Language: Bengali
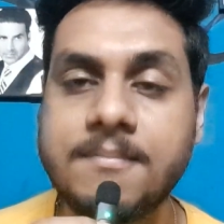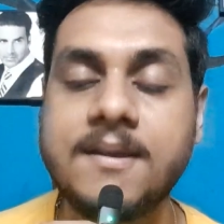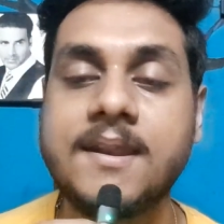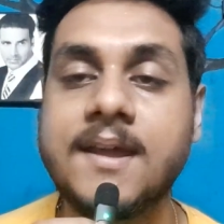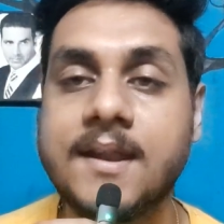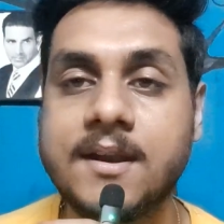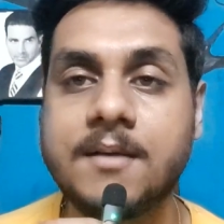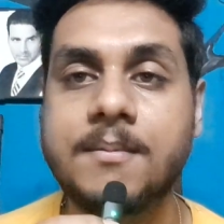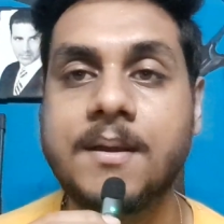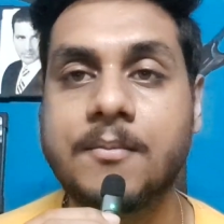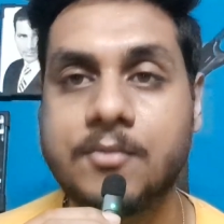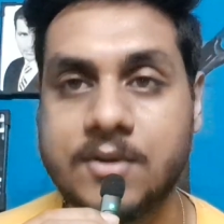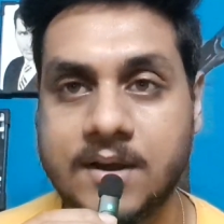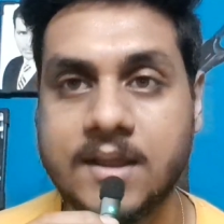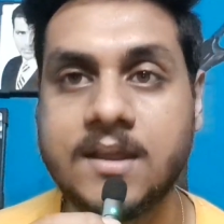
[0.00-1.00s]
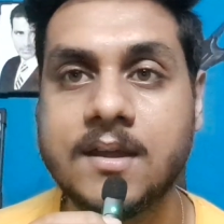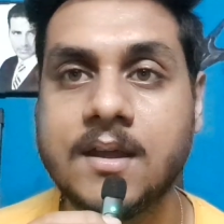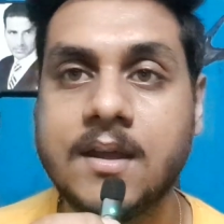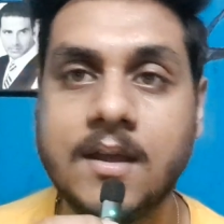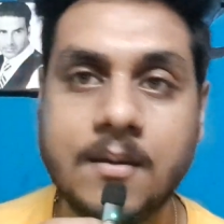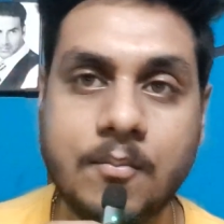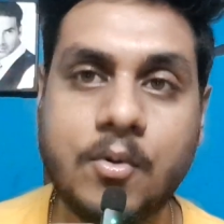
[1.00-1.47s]
ফিরিয়ে আনা হবে এমনটাই
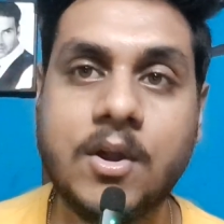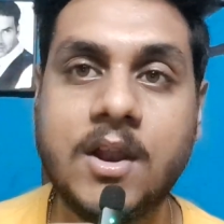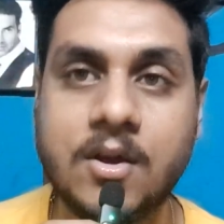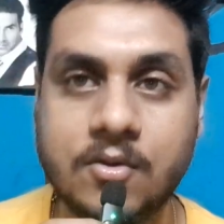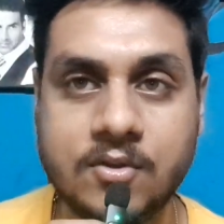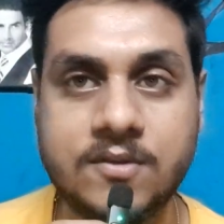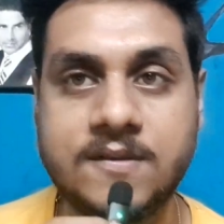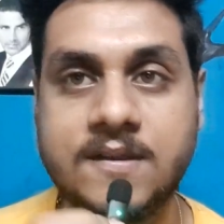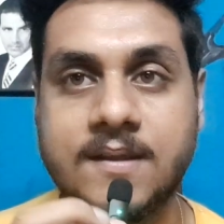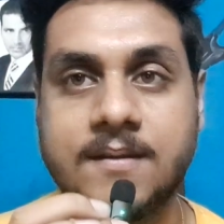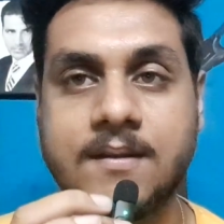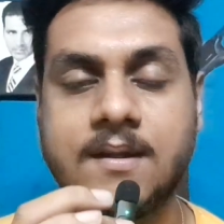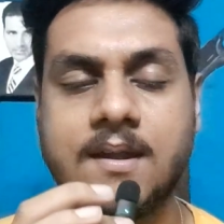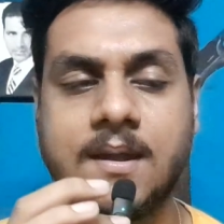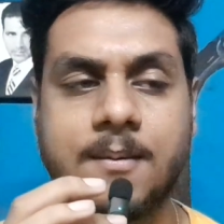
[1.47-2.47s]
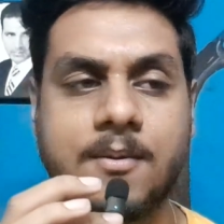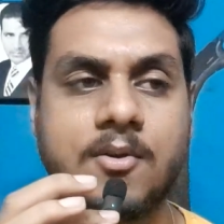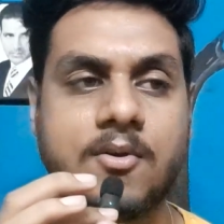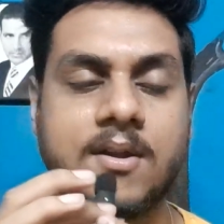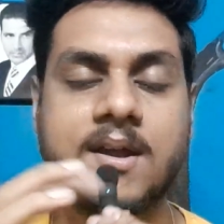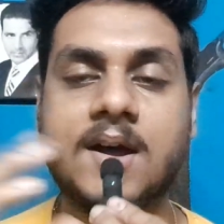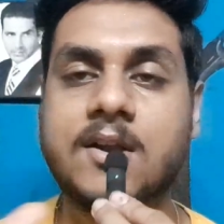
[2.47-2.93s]
বলা হচ্ছে এবার
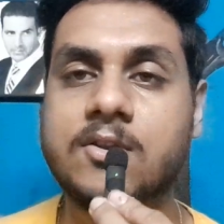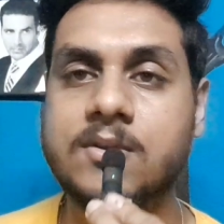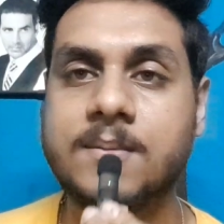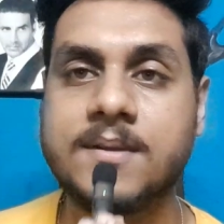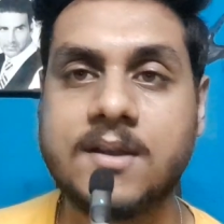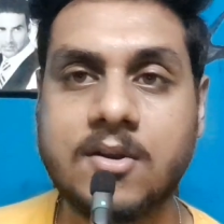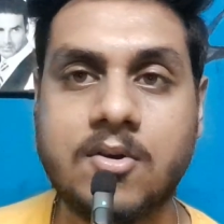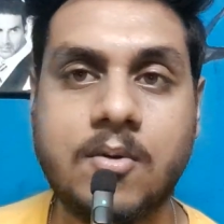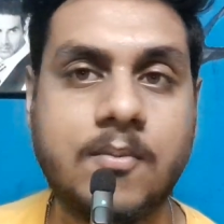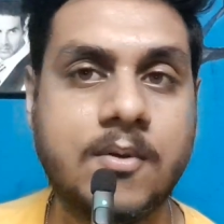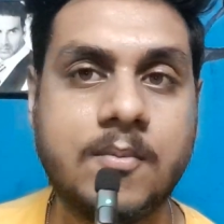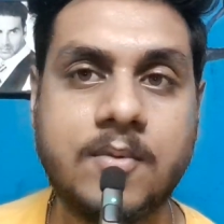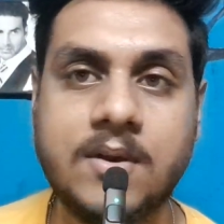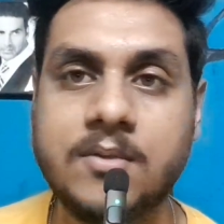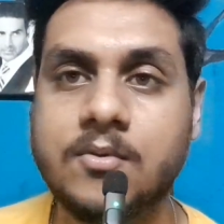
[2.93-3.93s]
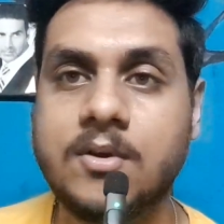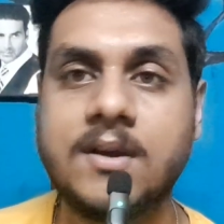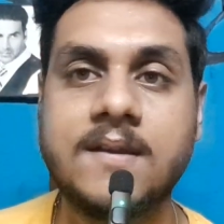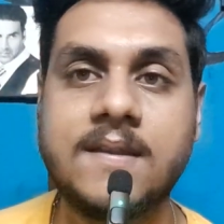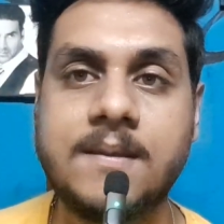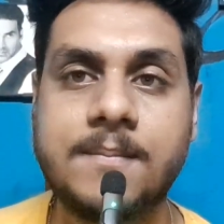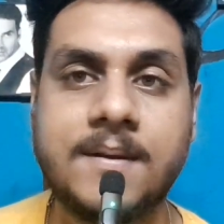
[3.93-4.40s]
অনেক আনন্দবাজারের খবর বলে ধরে
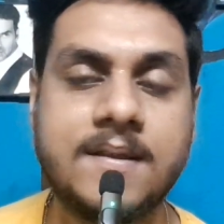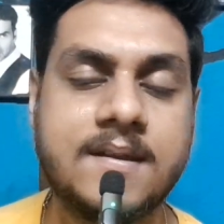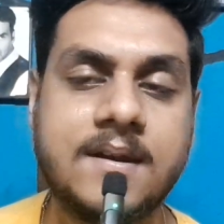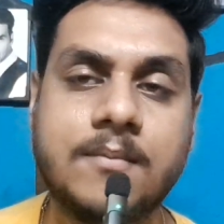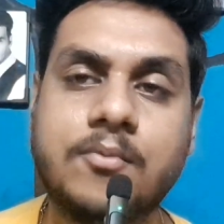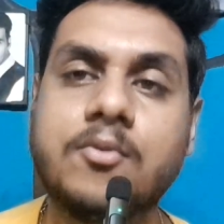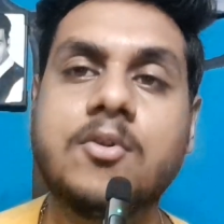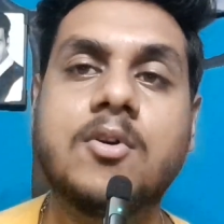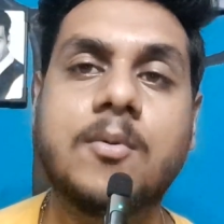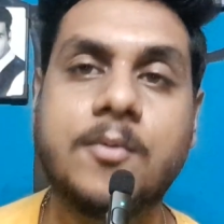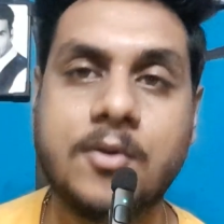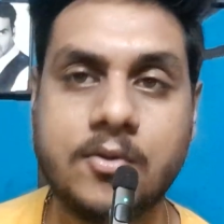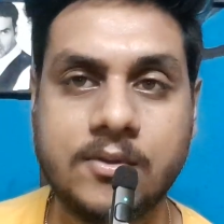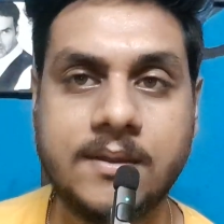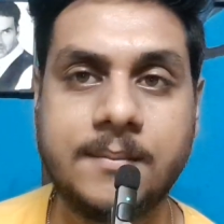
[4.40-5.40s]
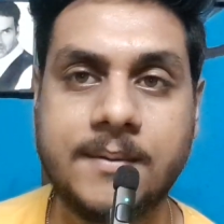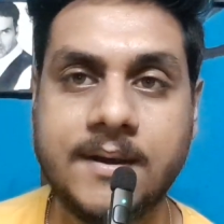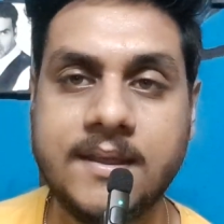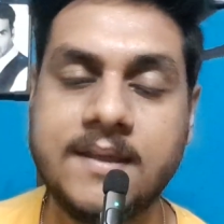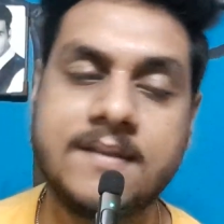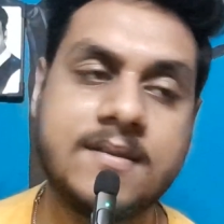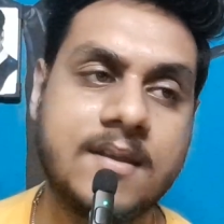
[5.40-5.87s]
নিতেই পারে যেটা ভুল খবরও হতে
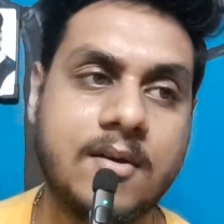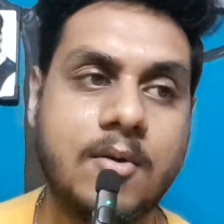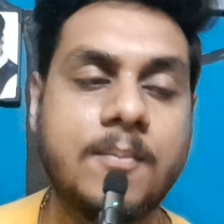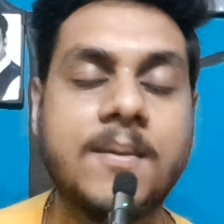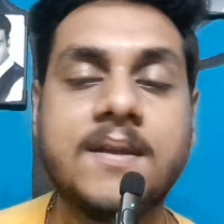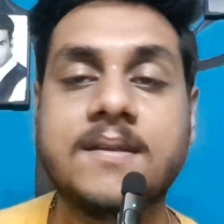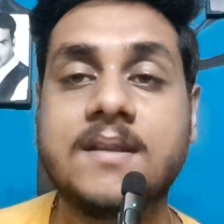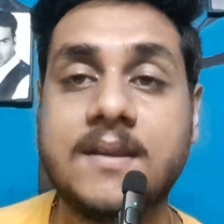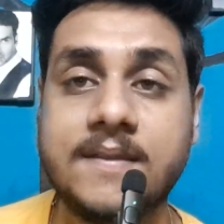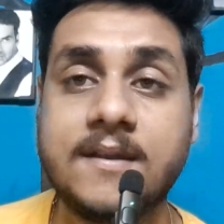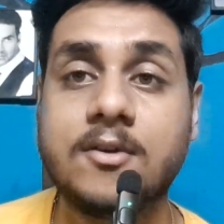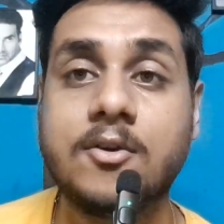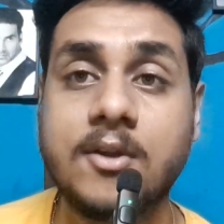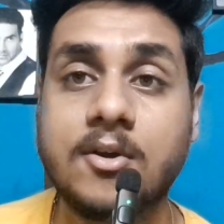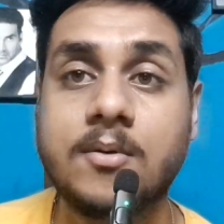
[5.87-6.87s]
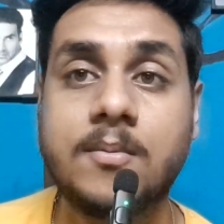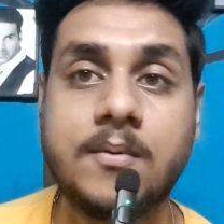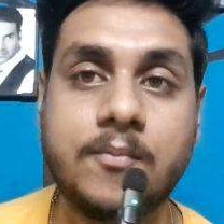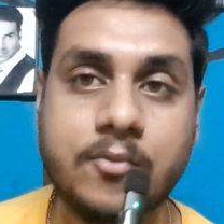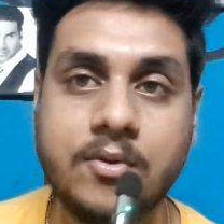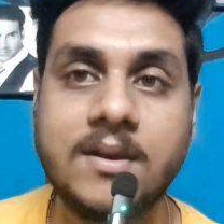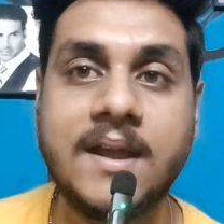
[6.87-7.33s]
পারে ইয়েস অবভিয়াসলি তার অনেক খবর
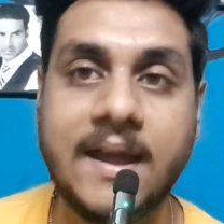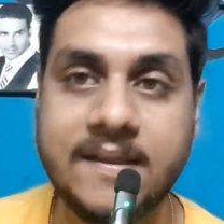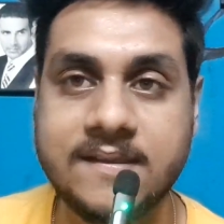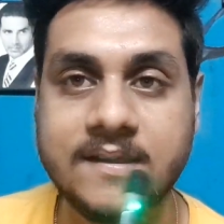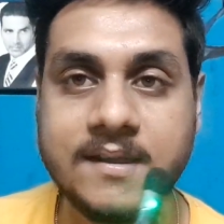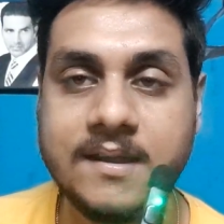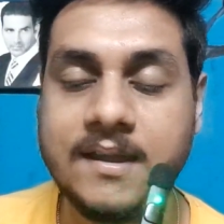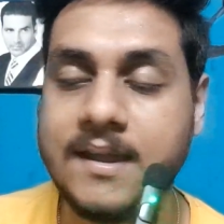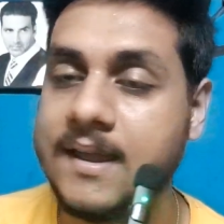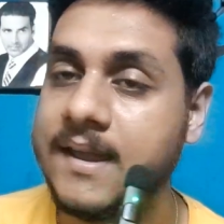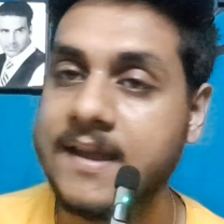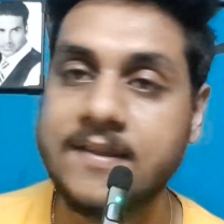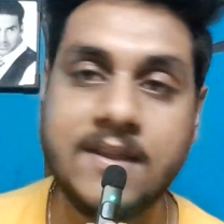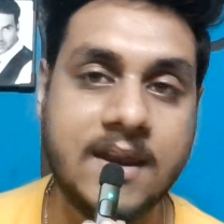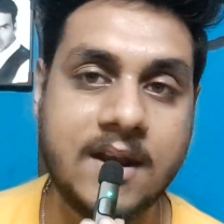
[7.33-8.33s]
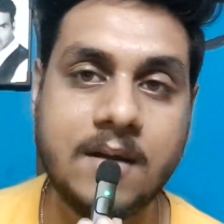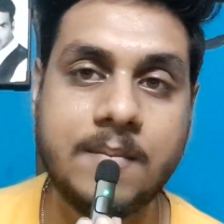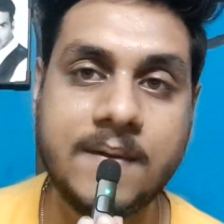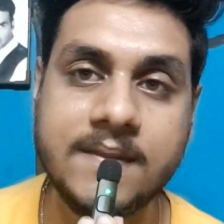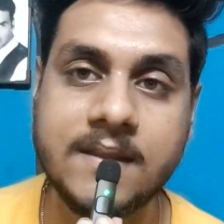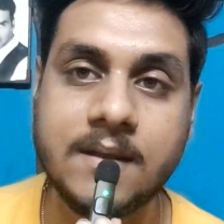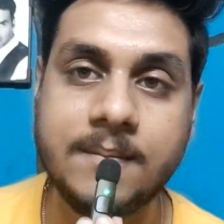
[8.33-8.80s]
ভুল গেছে কিন্তু এটাও
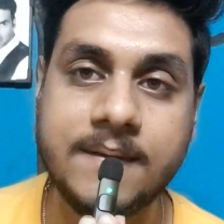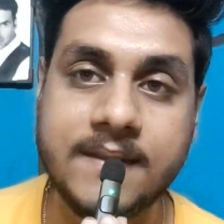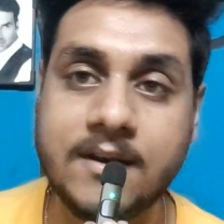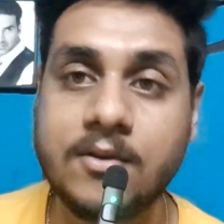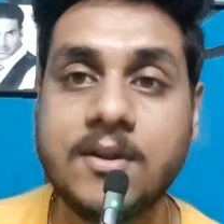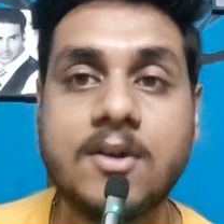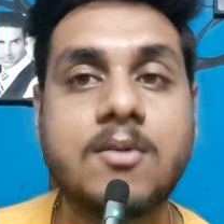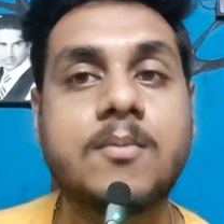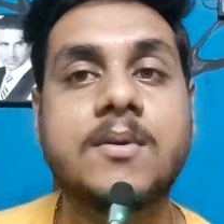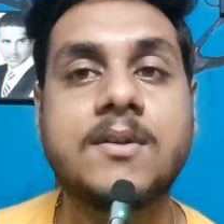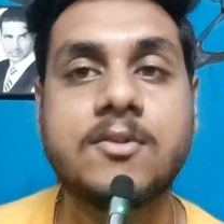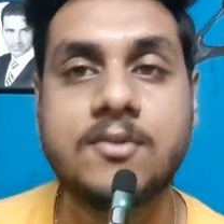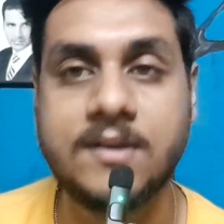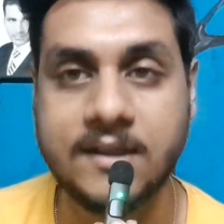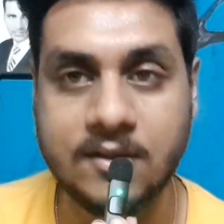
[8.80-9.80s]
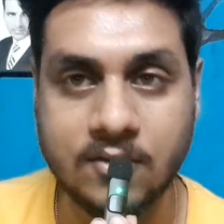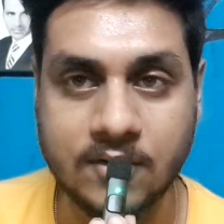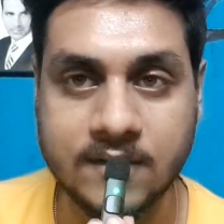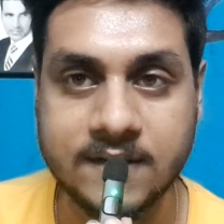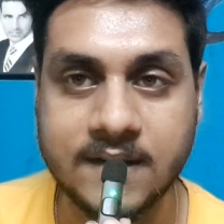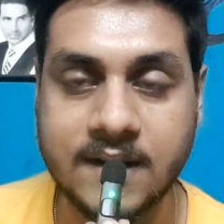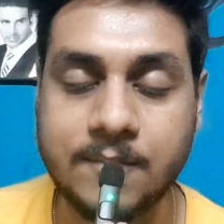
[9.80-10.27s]
মানতে হবে এদের অনেক খবর কিন্তু ঠিক
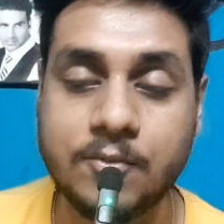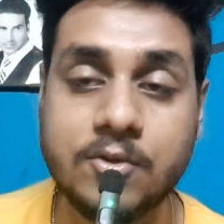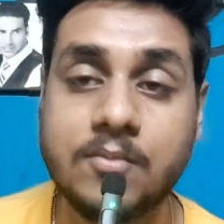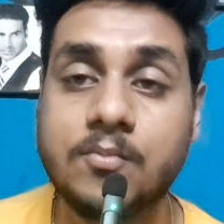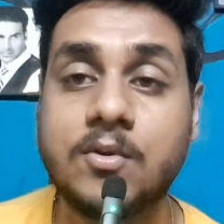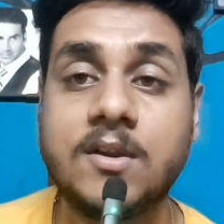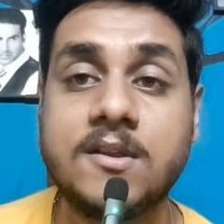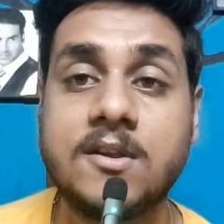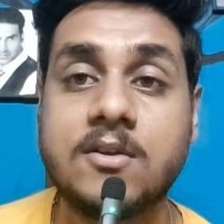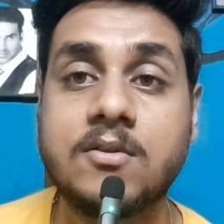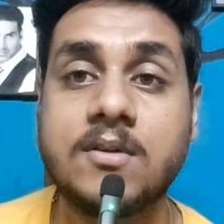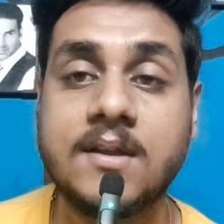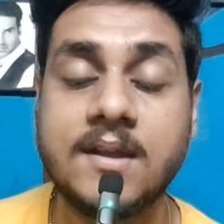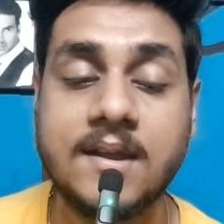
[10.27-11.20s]
হয়েছে এরাই প্রথম বলেছিল